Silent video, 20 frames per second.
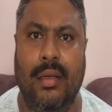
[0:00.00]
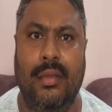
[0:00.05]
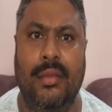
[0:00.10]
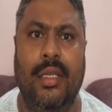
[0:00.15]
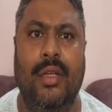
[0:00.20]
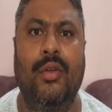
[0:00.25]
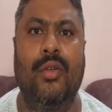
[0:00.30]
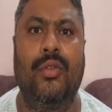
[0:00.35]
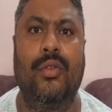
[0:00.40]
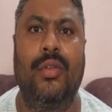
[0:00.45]

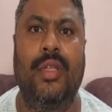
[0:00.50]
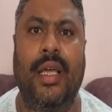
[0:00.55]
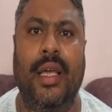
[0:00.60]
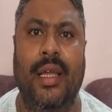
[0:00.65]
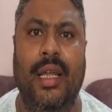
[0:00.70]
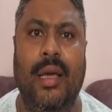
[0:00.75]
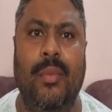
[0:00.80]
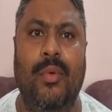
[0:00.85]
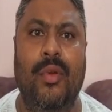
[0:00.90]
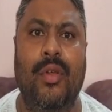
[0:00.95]
జరుగుతుంది
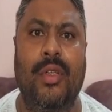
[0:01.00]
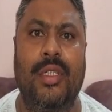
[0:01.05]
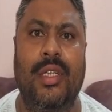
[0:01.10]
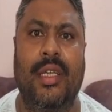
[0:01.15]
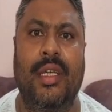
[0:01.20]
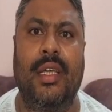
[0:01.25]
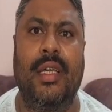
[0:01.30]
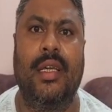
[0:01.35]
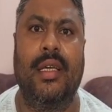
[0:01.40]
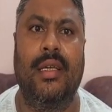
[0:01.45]
ఐలాపూర్లో
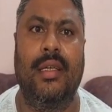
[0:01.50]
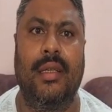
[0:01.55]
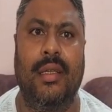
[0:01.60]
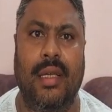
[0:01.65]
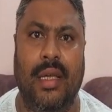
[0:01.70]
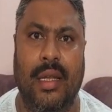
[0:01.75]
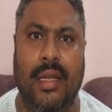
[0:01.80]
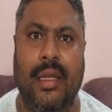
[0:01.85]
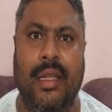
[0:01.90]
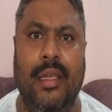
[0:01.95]
జరిగే
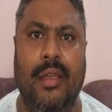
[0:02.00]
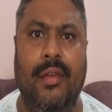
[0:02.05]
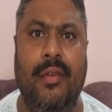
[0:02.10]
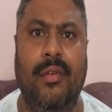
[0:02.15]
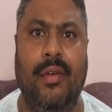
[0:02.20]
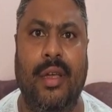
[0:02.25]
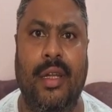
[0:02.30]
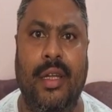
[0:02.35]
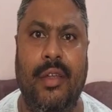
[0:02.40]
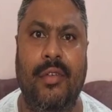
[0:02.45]
అన్ని
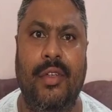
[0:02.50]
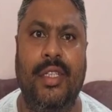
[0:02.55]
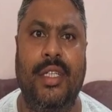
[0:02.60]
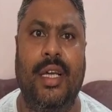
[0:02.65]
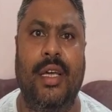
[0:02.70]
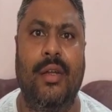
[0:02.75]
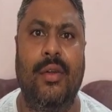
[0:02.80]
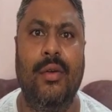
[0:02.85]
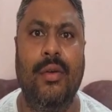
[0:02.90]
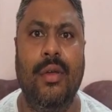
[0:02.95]
అన్ని
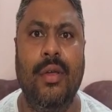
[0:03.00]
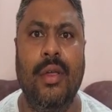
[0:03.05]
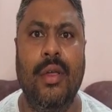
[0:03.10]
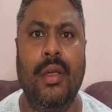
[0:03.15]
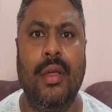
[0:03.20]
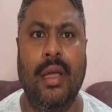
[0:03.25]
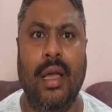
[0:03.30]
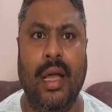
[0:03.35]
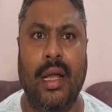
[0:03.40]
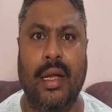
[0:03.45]
విషయాలు
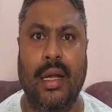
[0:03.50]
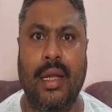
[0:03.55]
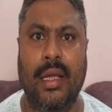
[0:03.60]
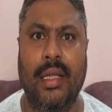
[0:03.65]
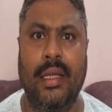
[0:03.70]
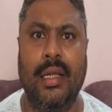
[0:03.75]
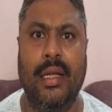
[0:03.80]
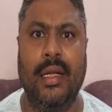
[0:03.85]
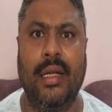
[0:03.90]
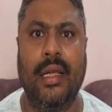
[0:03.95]
అక్కడ
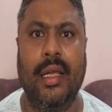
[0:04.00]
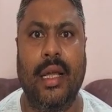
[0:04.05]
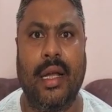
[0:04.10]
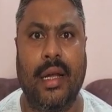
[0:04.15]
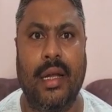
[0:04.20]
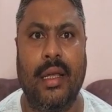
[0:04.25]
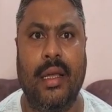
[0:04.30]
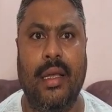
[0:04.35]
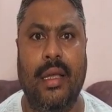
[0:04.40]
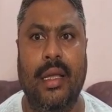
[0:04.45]
ఏంటంటే
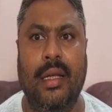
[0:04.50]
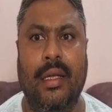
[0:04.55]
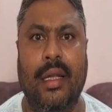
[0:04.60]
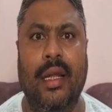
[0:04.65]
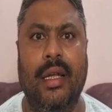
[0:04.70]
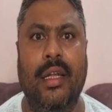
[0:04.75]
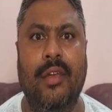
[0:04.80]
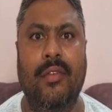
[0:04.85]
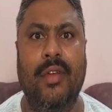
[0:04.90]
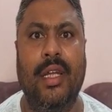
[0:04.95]
అక్కడ ఎట్లా
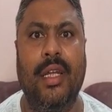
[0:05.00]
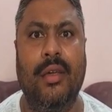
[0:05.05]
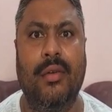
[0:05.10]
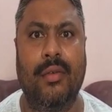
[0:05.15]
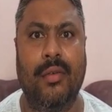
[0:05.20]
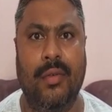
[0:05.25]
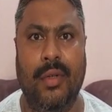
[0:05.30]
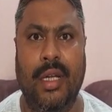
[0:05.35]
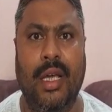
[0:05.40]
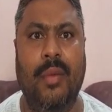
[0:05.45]
అంటే వీళ్ళకు
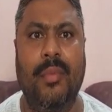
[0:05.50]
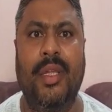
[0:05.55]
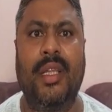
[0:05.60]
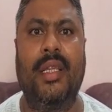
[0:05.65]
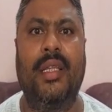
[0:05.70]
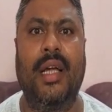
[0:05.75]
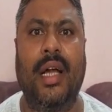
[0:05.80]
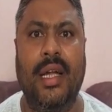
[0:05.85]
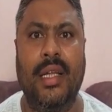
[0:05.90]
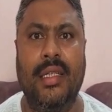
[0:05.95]
నా మీద
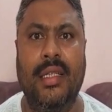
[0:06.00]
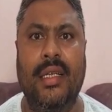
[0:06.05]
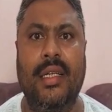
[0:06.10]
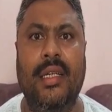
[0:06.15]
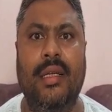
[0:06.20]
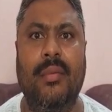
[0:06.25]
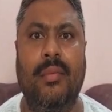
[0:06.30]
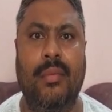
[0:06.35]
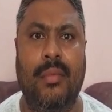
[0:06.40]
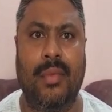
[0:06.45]
దాడి
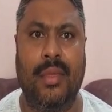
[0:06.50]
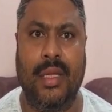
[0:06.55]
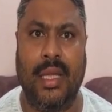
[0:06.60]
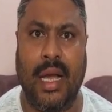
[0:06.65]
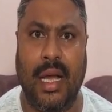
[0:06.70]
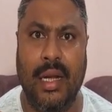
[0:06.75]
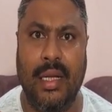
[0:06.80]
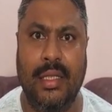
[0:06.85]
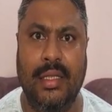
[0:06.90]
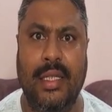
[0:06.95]
జరిగిన
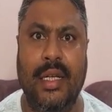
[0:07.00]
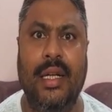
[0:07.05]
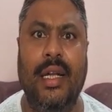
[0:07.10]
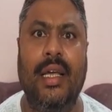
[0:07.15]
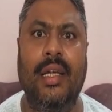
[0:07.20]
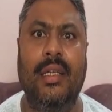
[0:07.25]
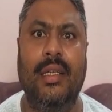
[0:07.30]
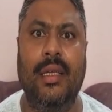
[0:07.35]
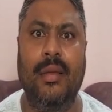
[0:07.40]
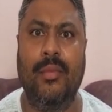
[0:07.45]
దాడి
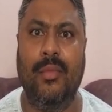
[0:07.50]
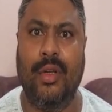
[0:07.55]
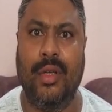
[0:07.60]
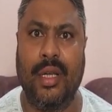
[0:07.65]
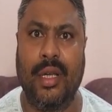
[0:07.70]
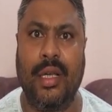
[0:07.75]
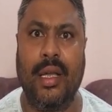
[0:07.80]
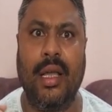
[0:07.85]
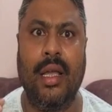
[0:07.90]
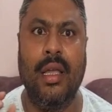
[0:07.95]
చేయడానికి
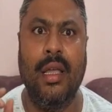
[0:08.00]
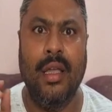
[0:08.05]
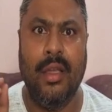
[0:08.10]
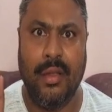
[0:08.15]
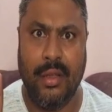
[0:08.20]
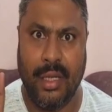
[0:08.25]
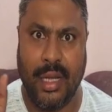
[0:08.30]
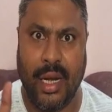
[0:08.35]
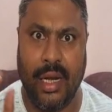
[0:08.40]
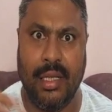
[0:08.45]
ముఖ్యంగా
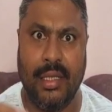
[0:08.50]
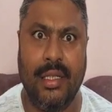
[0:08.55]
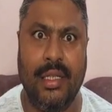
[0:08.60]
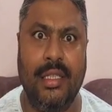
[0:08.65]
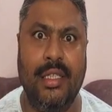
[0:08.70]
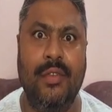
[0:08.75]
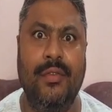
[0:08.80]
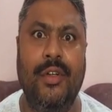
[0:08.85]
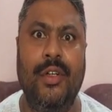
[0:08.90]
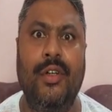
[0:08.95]
దాడి
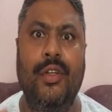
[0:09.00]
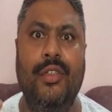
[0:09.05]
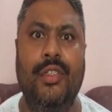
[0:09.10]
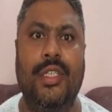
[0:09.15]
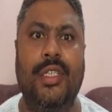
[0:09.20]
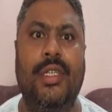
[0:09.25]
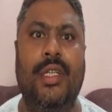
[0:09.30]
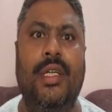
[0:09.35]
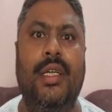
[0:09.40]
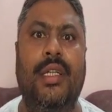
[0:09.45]
చేసి వీడియో
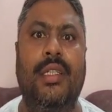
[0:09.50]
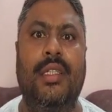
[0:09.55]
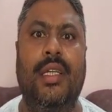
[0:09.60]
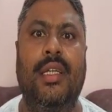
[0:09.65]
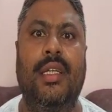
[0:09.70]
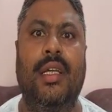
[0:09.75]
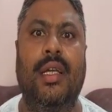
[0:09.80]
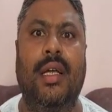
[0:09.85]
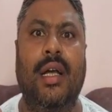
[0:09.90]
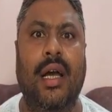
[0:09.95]

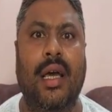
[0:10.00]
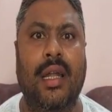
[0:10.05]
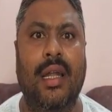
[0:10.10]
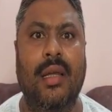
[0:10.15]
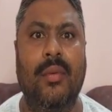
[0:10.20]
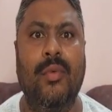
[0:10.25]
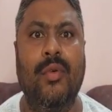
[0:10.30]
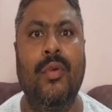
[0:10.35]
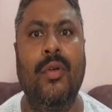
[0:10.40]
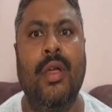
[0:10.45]
చిత్రీకరించడానికి
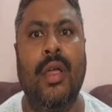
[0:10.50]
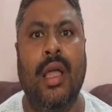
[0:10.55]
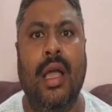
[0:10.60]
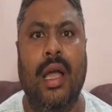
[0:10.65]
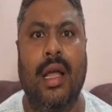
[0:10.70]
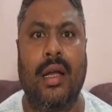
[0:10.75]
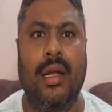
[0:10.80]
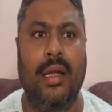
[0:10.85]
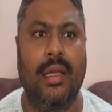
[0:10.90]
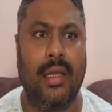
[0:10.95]
కారణము
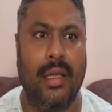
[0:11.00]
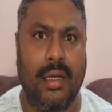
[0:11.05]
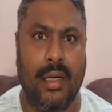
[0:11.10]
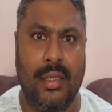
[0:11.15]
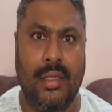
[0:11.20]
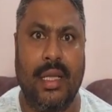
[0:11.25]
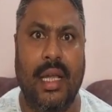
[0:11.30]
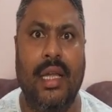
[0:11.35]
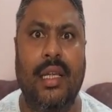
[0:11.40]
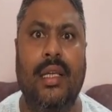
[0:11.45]
అక్కడ ఇక్కడ
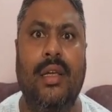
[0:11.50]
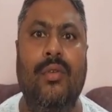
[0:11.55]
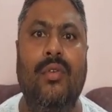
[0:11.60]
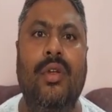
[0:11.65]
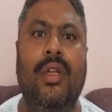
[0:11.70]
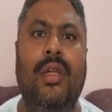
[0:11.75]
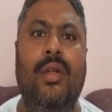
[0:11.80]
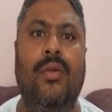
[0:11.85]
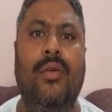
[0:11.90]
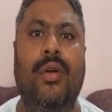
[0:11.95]
స్థానికంగా
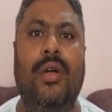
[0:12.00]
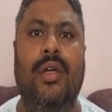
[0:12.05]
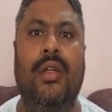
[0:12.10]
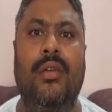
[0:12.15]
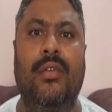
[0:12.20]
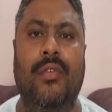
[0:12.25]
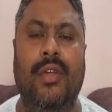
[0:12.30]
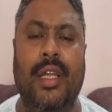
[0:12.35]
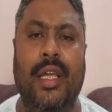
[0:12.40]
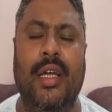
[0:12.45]
ఉన్న లోకల్
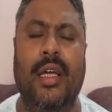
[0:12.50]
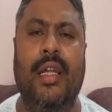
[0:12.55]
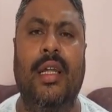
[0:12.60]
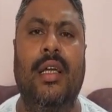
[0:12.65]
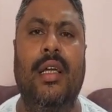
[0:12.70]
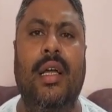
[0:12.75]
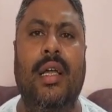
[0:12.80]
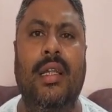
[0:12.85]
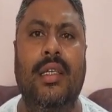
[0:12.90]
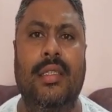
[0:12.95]

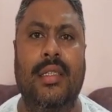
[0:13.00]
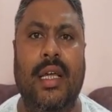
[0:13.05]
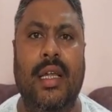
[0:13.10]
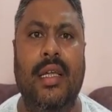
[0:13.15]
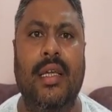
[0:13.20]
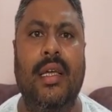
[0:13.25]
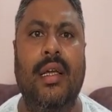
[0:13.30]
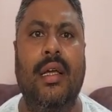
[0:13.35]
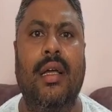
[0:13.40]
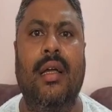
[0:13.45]
విలేకరులకు కానీ
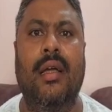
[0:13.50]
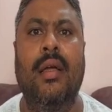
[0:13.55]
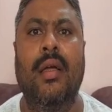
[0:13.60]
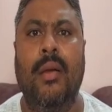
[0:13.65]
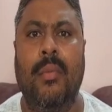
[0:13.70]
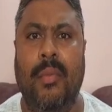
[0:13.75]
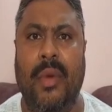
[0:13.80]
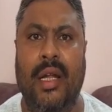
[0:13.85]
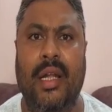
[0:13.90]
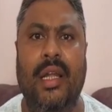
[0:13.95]
స్థానికంగా
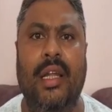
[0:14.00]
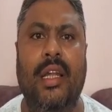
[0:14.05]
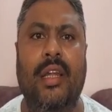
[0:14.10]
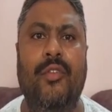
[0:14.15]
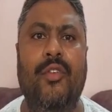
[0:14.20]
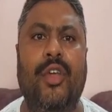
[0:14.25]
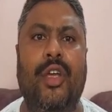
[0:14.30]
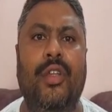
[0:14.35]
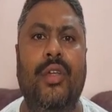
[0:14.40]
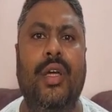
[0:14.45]
మండల
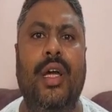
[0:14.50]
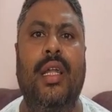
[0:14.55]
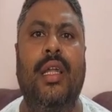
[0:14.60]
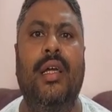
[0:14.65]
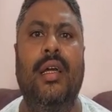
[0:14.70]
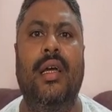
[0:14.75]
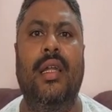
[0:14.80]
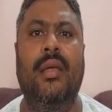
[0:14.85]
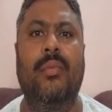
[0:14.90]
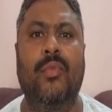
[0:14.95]
రెవెన్యూ
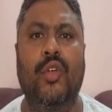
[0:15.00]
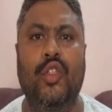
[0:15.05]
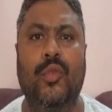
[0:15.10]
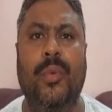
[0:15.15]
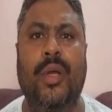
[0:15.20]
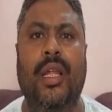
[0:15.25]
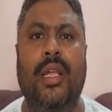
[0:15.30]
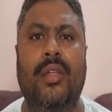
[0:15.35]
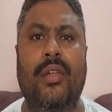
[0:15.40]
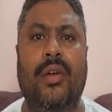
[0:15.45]
అధికారులకు కానీ
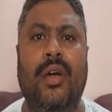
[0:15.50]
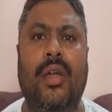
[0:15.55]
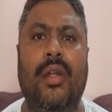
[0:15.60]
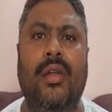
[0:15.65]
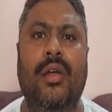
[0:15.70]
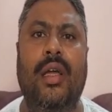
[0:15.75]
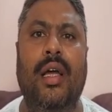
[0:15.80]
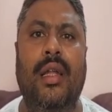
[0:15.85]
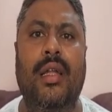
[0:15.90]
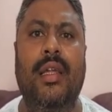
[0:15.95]
మున్సిపల్
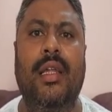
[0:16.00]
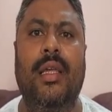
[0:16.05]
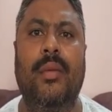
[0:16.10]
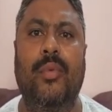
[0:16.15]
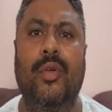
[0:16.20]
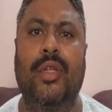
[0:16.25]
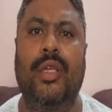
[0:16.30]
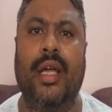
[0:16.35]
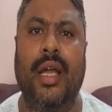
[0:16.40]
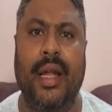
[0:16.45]
అధికారులకు కానీ
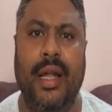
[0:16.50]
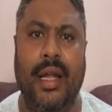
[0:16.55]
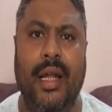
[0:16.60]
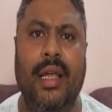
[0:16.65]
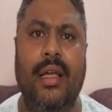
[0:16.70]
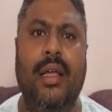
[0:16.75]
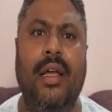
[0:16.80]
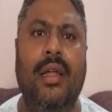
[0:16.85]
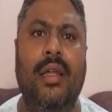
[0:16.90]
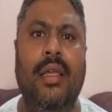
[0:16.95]
లేకపోతే
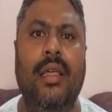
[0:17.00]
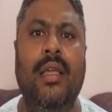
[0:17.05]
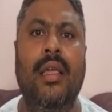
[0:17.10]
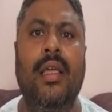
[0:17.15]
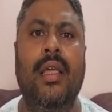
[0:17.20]
హైడ్రాక్ కానీ